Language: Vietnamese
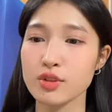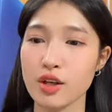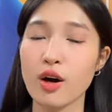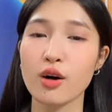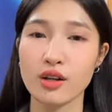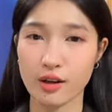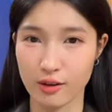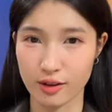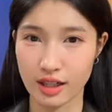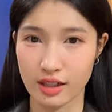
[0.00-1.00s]
giúp cho
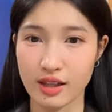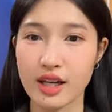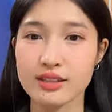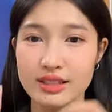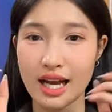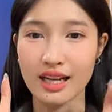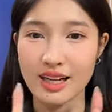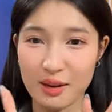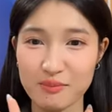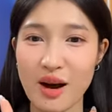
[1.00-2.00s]
là, là
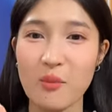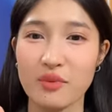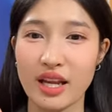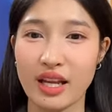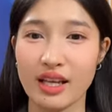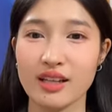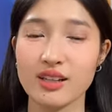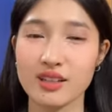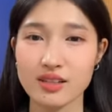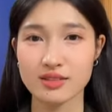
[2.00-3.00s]
da căng mọng này
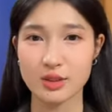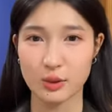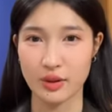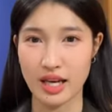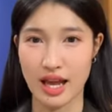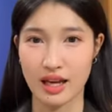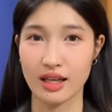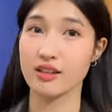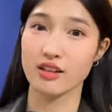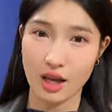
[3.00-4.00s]
rồi là
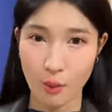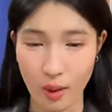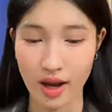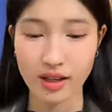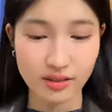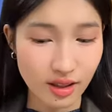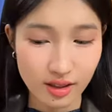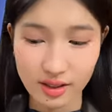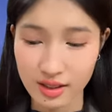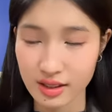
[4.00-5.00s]
ngăn ngừa lão hóa
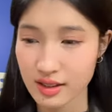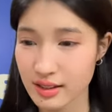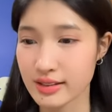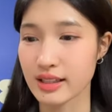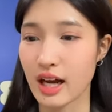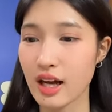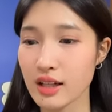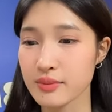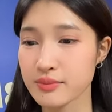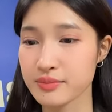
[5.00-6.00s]
nữa
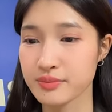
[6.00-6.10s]
đó